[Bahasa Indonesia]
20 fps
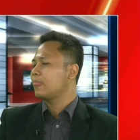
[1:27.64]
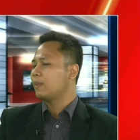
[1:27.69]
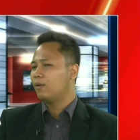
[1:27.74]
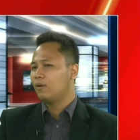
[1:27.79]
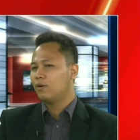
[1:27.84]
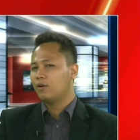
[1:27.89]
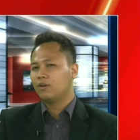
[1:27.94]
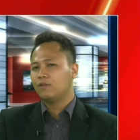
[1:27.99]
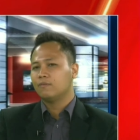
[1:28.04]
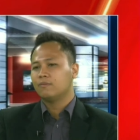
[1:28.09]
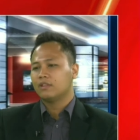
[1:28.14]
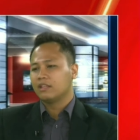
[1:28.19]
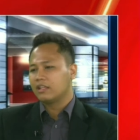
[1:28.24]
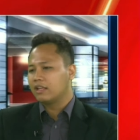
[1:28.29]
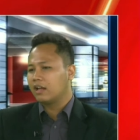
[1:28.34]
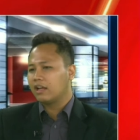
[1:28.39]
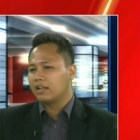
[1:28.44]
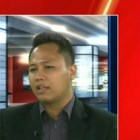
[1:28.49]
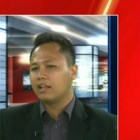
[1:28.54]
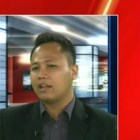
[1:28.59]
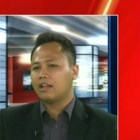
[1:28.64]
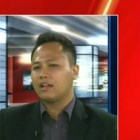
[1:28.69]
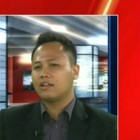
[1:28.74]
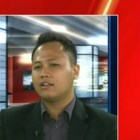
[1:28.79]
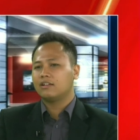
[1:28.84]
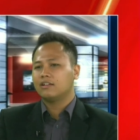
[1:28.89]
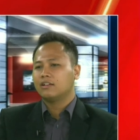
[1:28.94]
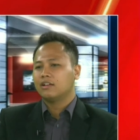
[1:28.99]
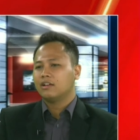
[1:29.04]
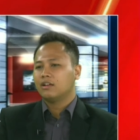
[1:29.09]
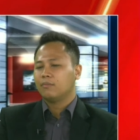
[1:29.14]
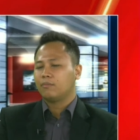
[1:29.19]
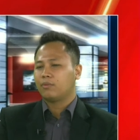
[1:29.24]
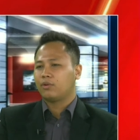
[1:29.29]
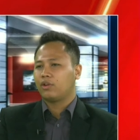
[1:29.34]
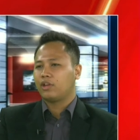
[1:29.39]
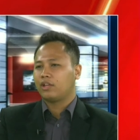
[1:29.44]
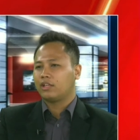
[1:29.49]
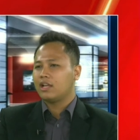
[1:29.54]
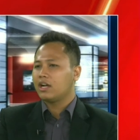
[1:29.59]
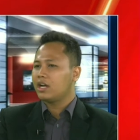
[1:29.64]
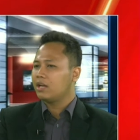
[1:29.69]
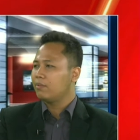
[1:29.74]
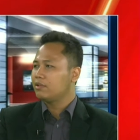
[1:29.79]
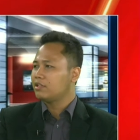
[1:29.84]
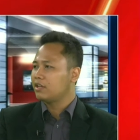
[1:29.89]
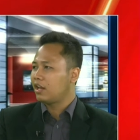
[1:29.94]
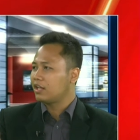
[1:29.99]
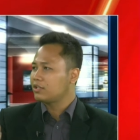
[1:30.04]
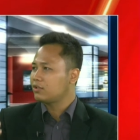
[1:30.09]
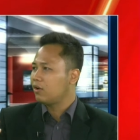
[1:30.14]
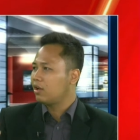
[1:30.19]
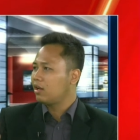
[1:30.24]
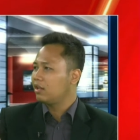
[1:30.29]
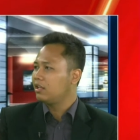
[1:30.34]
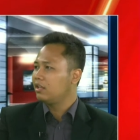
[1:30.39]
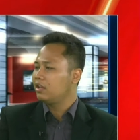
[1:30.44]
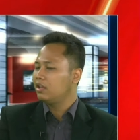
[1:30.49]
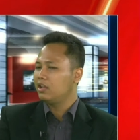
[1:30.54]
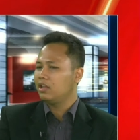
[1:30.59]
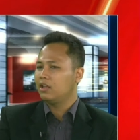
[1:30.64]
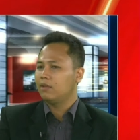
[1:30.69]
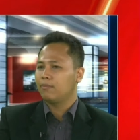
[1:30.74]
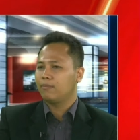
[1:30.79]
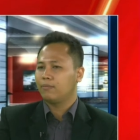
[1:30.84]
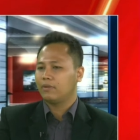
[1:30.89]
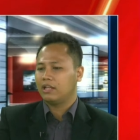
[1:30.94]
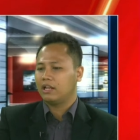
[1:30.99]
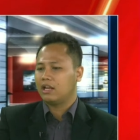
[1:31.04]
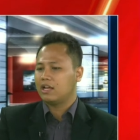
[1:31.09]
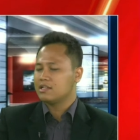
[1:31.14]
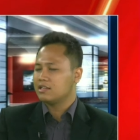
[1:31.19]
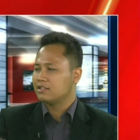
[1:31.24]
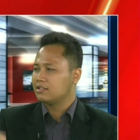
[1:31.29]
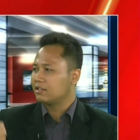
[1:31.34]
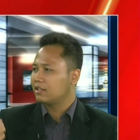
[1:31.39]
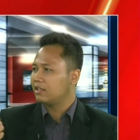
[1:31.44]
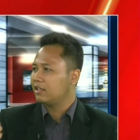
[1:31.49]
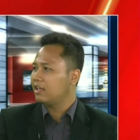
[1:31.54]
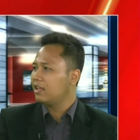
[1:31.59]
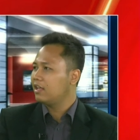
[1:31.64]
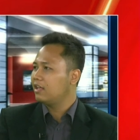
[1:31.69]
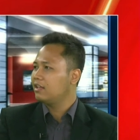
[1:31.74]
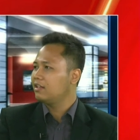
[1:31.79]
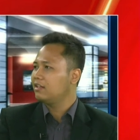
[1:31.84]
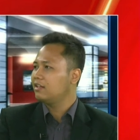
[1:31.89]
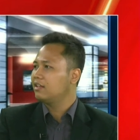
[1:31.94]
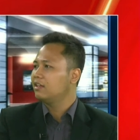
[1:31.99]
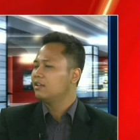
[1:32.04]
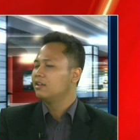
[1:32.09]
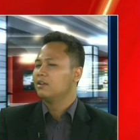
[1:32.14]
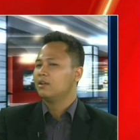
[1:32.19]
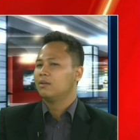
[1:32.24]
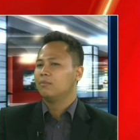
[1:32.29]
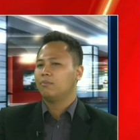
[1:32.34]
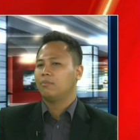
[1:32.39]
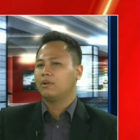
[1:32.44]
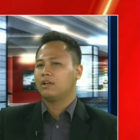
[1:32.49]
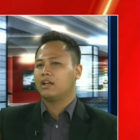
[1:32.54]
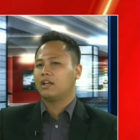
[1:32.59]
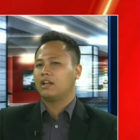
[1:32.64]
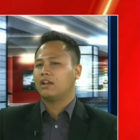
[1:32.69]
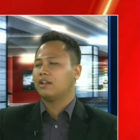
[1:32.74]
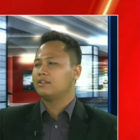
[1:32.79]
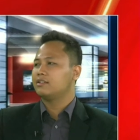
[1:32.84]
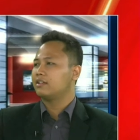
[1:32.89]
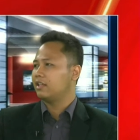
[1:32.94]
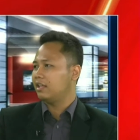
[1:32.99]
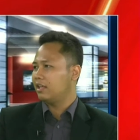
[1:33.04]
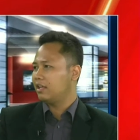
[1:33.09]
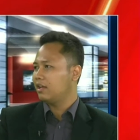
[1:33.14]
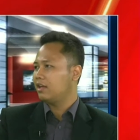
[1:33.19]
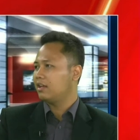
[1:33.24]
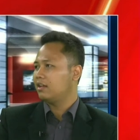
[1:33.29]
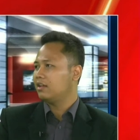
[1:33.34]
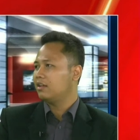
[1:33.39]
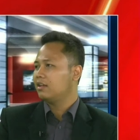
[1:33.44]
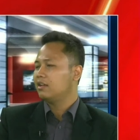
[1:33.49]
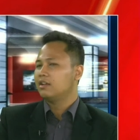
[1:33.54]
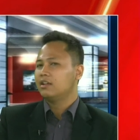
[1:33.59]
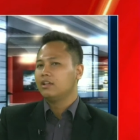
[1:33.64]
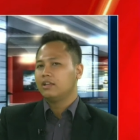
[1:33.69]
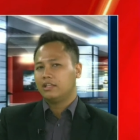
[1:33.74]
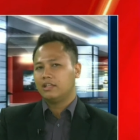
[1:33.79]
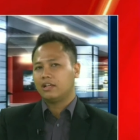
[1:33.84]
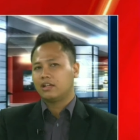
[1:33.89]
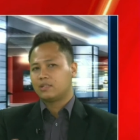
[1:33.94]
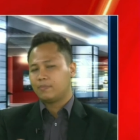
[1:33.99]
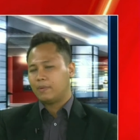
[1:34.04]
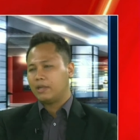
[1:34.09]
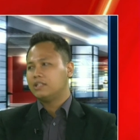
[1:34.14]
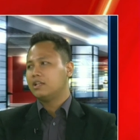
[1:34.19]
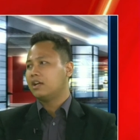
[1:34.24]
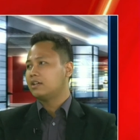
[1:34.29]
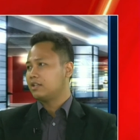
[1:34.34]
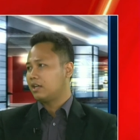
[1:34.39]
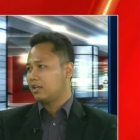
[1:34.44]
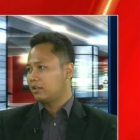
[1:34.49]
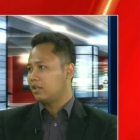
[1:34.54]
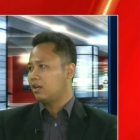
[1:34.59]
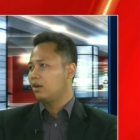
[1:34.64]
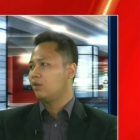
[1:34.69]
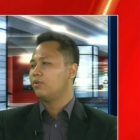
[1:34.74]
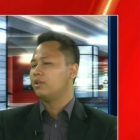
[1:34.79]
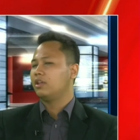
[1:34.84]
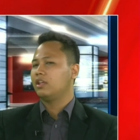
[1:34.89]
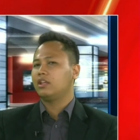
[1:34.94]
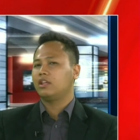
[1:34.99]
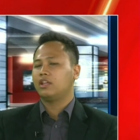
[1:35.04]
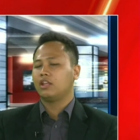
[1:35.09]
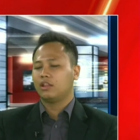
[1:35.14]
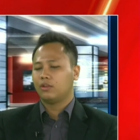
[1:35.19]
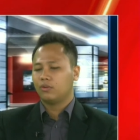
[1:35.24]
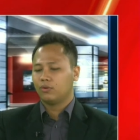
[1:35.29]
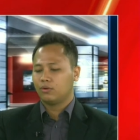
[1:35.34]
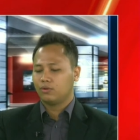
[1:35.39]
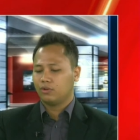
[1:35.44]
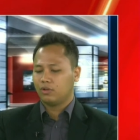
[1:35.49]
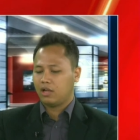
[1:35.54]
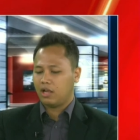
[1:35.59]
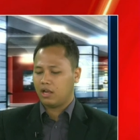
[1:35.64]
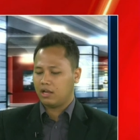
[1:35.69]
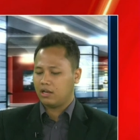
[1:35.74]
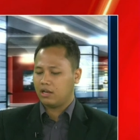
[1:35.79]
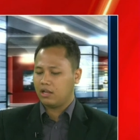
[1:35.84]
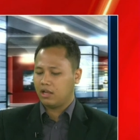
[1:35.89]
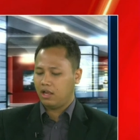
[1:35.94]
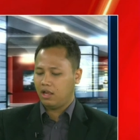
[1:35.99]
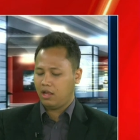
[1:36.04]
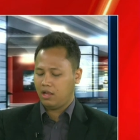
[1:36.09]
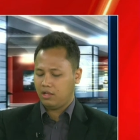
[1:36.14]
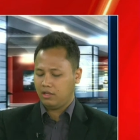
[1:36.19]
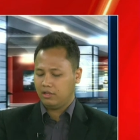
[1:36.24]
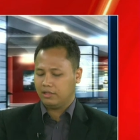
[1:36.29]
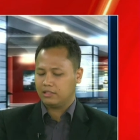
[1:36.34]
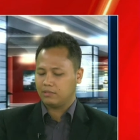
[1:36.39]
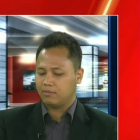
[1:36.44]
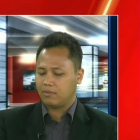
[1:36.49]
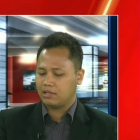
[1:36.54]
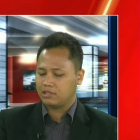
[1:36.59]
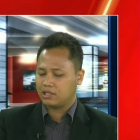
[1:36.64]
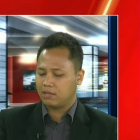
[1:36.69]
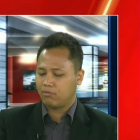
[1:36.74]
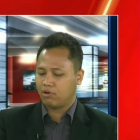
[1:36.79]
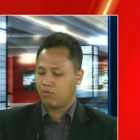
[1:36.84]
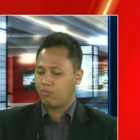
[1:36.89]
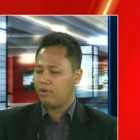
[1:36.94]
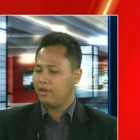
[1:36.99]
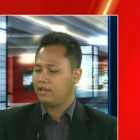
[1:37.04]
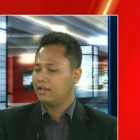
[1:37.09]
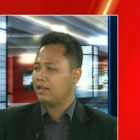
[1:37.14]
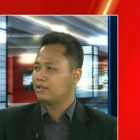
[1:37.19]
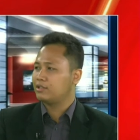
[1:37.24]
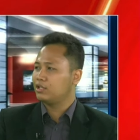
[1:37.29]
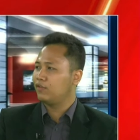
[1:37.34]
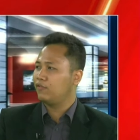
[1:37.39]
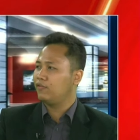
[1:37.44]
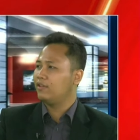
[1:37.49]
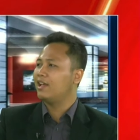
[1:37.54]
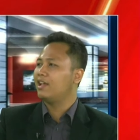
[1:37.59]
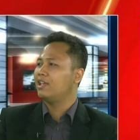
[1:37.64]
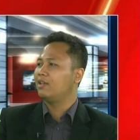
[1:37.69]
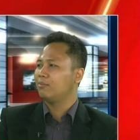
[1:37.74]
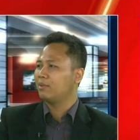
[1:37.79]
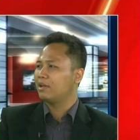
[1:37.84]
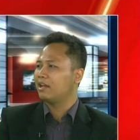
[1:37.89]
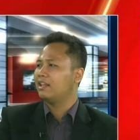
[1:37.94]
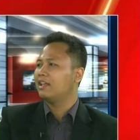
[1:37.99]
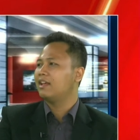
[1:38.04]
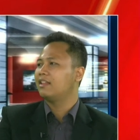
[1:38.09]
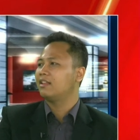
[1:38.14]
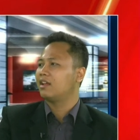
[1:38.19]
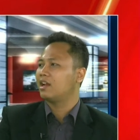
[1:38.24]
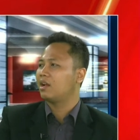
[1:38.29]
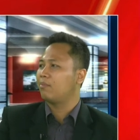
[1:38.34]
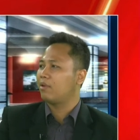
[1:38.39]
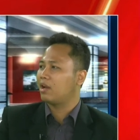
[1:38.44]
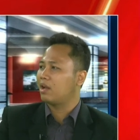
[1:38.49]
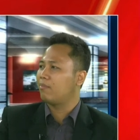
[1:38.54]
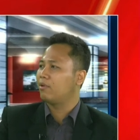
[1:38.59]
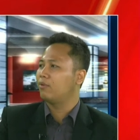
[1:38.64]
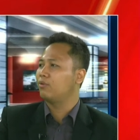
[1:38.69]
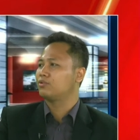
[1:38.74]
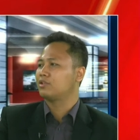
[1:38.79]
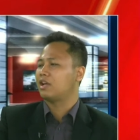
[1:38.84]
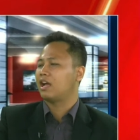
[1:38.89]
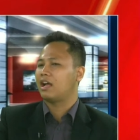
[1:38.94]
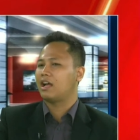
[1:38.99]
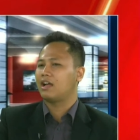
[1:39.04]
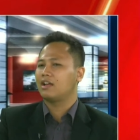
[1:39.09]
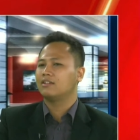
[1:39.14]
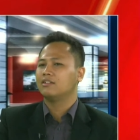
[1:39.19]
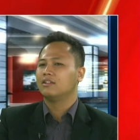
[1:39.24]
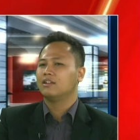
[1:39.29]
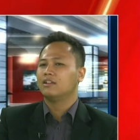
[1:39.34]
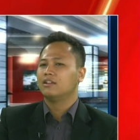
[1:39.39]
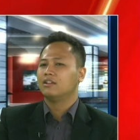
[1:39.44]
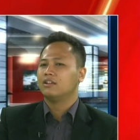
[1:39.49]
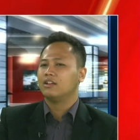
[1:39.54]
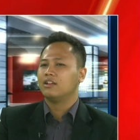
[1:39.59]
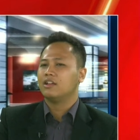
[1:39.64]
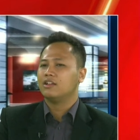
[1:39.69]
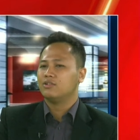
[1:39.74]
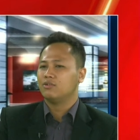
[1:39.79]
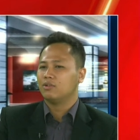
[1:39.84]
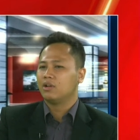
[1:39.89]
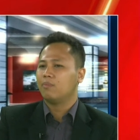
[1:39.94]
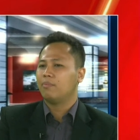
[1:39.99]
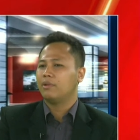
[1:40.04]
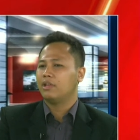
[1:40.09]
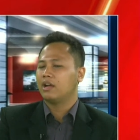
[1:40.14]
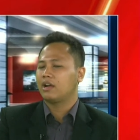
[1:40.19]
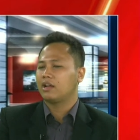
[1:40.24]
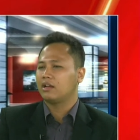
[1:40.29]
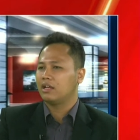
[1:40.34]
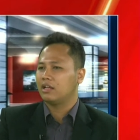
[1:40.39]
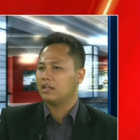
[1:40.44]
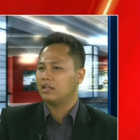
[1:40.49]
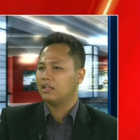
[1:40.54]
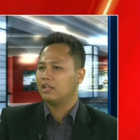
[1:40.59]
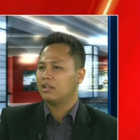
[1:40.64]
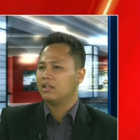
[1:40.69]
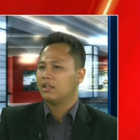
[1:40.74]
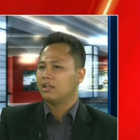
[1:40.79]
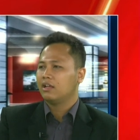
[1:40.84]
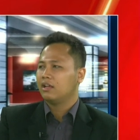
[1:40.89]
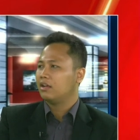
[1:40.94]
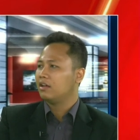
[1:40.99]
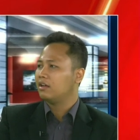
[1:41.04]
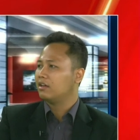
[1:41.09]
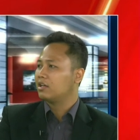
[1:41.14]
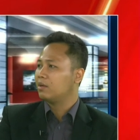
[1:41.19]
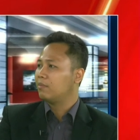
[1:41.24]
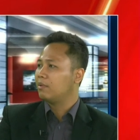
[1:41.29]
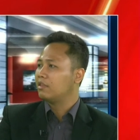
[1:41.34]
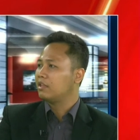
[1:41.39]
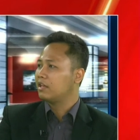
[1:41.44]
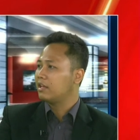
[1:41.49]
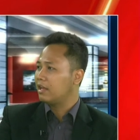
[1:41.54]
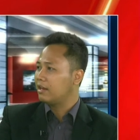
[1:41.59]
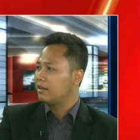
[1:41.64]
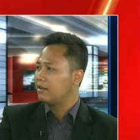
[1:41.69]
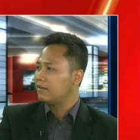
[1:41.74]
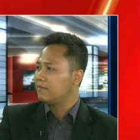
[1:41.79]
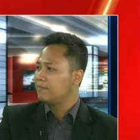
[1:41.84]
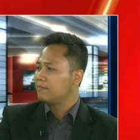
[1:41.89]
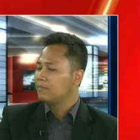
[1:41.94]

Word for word: Oh, kira-kira proyeknya akan bicara soal ini, nilainya sekian, penggarannya sekian, yang sepanjang saya ketahui itu ada semacam komunikasi via email di antara para pengusaha hmm. dan juga pihak dari uh, kementerian.